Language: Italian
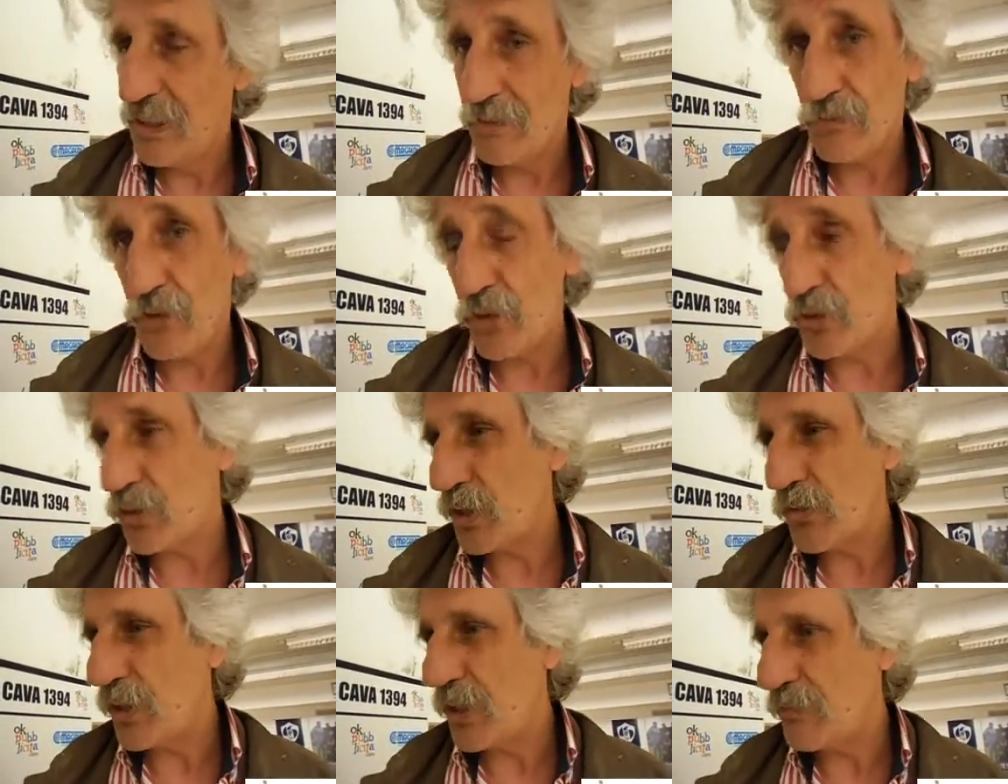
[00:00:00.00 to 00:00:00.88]
molto
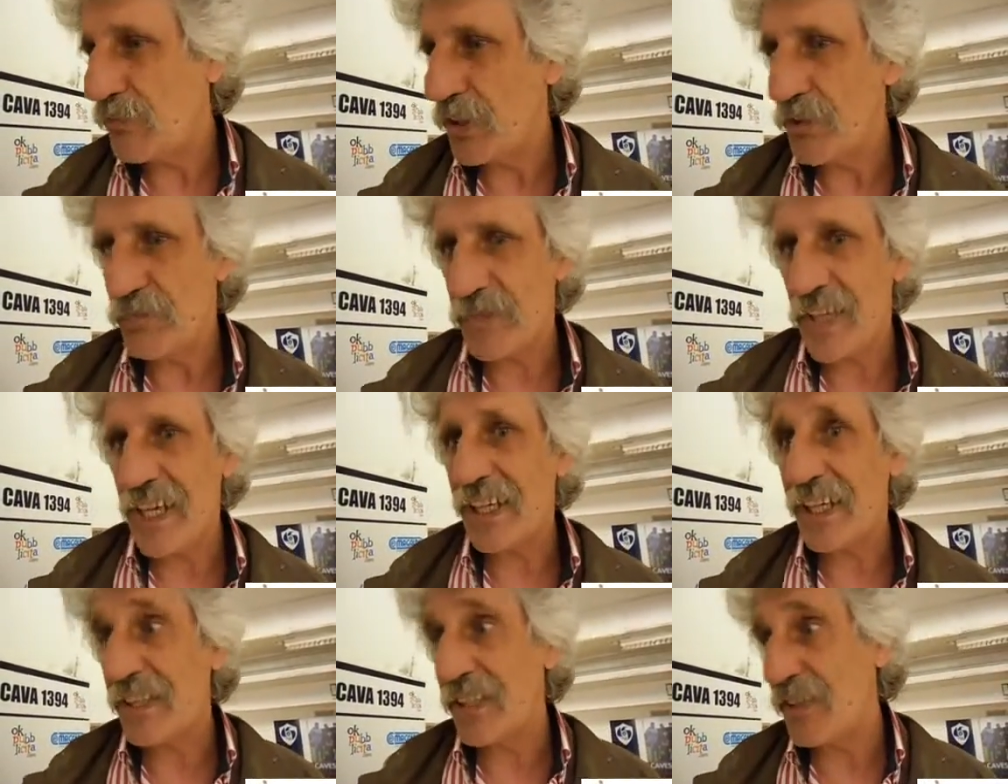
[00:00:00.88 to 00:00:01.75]
equilibrio e
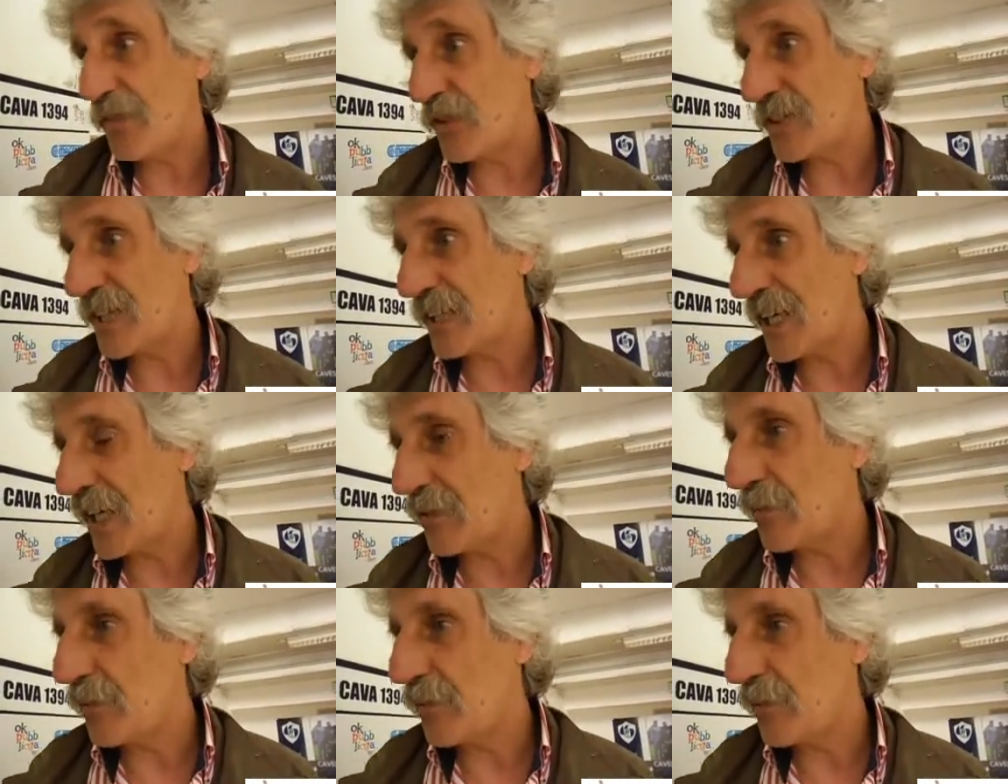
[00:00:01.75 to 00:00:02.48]
grande forza d'animo,